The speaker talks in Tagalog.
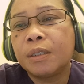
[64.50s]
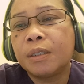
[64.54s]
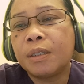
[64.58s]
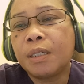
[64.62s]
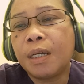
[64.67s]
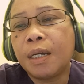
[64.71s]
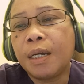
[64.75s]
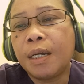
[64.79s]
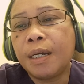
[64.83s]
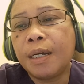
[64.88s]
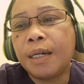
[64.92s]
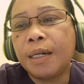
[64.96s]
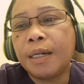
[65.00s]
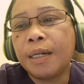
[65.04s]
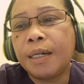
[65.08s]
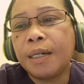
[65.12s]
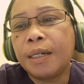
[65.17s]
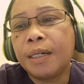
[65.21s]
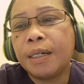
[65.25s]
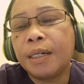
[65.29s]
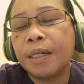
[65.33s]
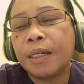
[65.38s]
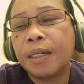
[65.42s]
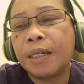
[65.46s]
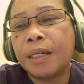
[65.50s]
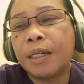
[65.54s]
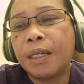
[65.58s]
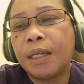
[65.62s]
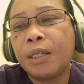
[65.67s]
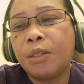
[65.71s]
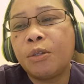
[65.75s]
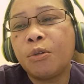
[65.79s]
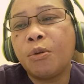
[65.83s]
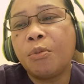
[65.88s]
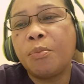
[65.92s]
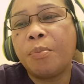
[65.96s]
sa
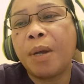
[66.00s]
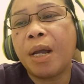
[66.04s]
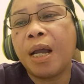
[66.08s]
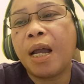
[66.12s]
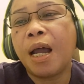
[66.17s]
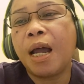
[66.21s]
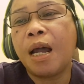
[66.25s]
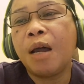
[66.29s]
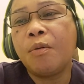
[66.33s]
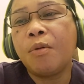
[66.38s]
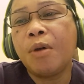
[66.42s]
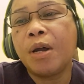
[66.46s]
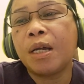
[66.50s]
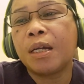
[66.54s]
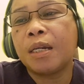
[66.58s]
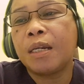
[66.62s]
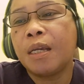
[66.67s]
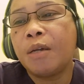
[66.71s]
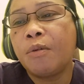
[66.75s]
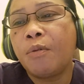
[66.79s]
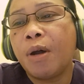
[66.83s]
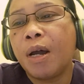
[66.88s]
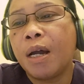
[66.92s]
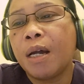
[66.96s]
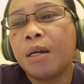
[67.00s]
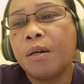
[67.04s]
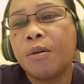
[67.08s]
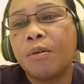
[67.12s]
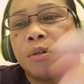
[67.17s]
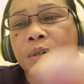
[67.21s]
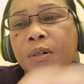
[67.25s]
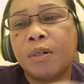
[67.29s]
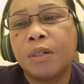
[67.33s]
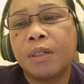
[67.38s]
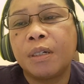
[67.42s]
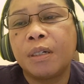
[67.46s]
itong paghawak ni Wang
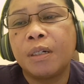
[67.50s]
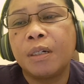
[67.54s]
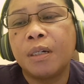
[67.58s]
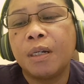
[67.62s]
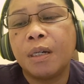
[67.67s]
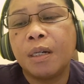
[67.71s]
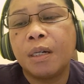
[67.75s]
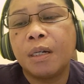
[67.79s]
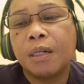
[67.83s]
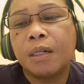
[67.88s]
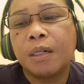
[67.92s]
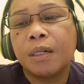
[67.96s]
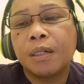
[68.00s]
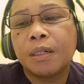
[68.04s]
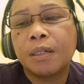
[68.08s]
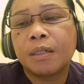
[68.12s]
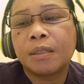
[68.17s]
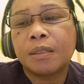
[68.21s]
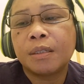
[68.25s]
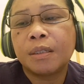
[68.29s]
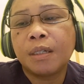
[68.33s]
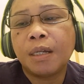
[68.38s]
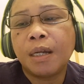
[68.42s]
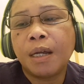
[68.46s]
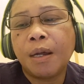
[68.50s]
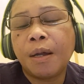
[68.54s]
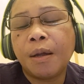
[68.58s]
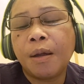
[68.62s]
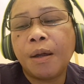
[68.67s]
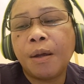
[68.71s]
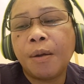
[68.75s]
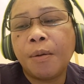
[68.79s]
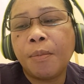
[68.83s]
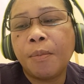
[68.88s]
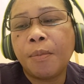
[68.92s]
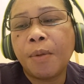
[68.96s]
Od,
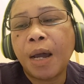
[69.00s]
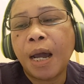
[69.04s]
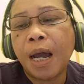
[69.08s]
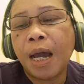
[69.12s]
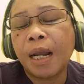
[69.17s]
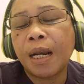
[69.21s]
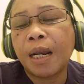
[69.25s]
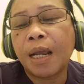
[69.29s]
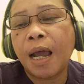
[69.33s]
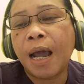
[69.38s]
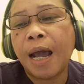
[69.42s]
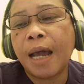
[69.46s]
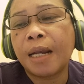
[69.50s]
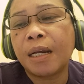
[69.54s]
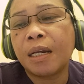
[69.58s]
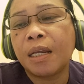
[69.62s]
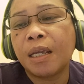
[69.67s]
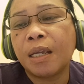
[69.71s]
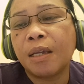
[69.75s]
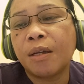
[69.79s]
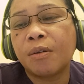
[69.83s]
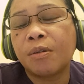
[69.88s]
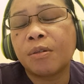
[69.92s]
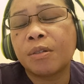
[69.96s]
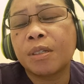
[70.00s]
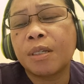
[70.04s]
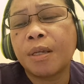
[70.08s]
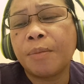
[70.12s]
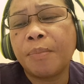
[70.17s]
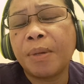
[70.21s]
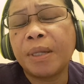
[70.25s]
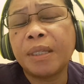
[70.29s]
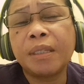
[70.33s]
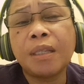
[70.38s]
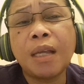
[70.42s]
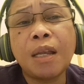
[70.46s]
sa harari o sa
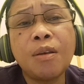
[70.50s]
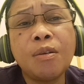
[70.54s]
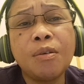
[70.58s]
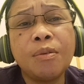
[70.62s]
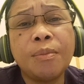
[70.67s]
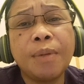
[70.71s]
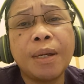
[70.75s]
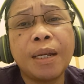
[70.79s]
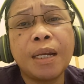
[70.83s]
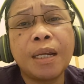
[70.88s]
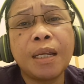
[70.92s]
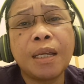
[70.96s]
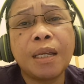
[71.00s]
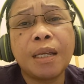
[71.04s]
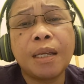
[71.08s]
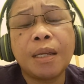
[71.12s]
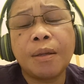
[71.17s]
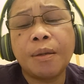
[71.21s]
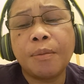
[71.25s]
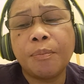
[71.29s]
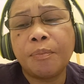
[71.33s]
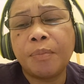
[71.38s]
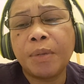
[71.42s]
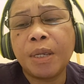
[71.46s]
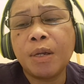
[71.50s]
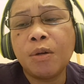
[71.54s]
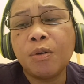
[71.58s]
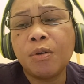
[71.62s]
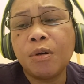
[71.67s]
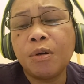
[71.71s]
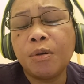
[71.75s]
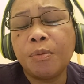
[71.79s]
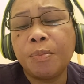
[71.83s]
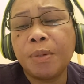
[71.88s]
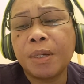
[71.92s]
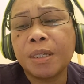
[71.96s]
pantalon ba ni
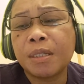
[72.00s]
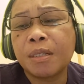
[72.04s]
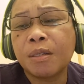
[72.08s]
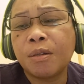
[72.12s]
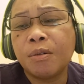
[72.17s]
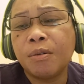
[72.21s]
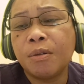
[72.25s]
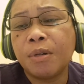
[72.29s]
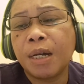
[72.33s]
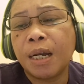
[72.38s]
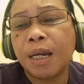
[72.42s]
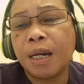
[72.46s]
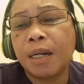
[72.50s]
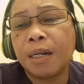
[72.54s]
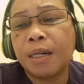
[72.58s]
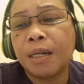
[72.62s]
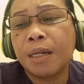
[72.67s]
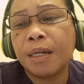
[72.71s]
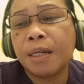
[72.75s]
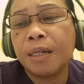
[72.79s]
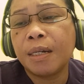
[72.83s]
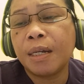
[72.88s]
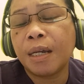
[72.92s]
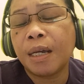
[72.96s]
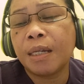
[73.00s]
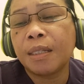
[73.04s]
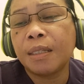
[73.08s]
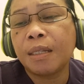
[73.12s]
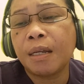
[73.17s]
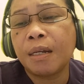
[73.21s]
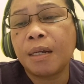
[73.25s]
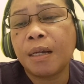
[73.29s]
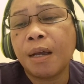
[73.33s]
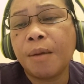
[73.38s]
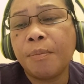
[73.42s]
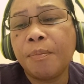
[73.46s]
Piolo Pascual na
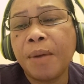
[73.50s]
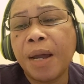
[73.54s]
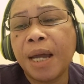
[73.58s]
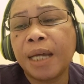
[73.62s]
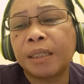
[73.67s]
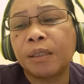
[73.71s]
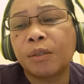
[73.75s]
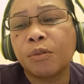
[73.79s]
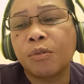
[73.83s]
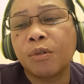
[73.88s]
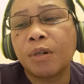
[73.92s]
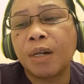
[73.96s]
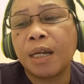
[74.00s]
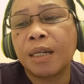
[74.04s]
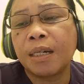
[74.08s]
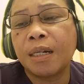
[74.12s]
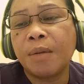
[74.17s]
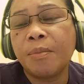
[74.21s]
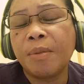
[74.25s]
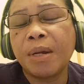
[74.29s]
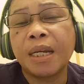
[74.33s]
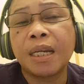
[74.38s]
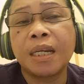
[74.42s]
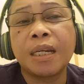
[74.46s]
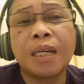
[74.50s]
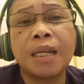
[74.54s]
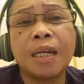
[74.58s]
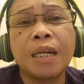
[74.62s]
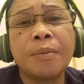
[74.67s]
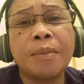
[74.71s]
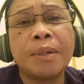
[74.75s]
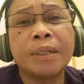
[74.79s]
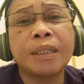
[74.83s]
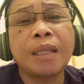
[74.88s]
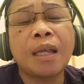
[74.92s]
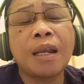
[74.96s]
nakata, nakapatong lang naman, hindi
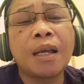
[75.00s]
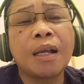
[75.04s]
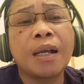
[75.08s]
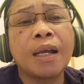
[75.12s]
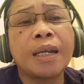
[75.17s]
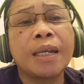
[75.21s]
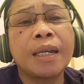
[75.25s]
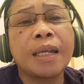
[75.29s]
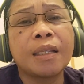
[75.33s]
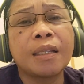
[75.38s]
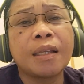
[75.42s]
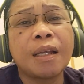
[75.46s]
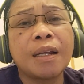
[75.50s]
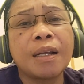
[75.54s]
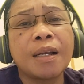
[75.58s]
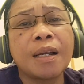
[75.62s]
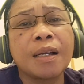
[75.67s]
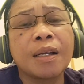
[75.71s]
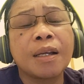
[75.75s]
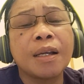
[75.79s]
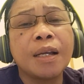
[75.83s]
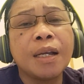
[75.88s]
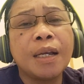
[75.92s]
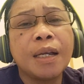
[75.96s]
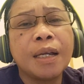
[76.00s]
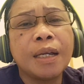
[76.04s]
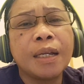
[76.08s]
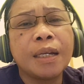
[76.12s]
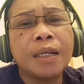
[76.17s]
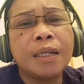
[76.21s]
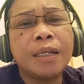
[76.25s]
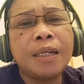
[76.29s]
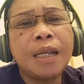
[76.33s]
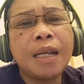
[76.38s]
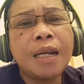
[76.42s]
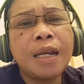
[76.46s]
naman talaga niya talagang
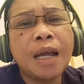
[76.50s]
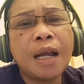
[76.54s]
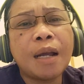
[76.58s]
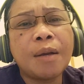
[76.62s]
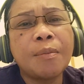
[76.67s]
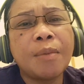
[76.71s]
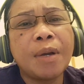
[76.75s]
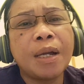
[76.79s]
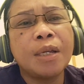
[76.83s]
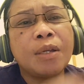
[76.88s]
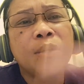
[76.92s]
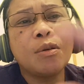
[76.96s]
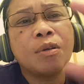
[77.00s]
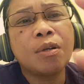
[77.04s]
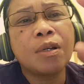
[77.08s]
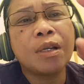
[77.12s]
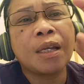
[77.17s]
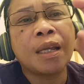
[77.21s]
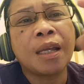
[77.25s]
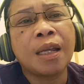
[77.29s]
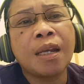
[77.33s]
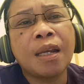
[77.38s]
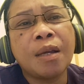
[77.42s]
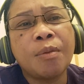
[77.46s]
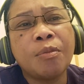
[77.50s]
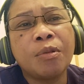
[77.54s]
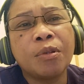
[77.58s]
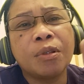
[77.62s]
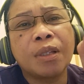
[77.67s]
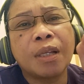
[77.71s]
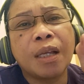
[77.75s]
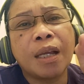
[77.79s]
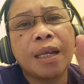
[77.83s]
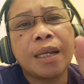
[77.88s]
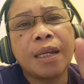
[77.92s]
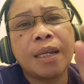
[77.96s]
dinakma yung
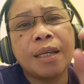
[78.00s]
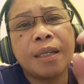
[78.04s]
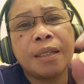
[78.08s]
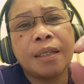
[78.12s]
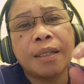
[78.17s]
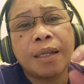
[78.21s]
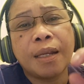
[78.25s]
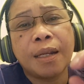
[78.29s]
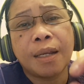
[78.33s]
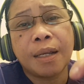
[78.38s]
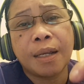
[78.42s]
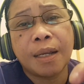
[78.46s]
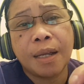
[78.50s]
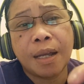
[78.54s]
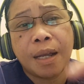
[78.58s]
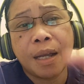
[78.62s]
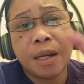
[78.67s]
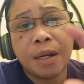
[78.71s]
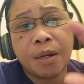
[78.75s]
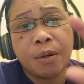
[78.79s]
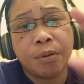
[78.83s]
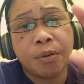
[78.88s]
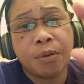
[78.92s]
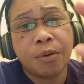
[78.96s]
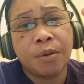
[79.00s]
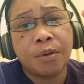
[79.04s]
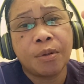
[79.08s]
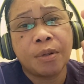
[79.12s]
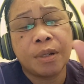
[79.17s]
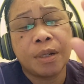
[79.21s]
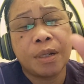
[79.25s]
kinamot ganyan talaga, no?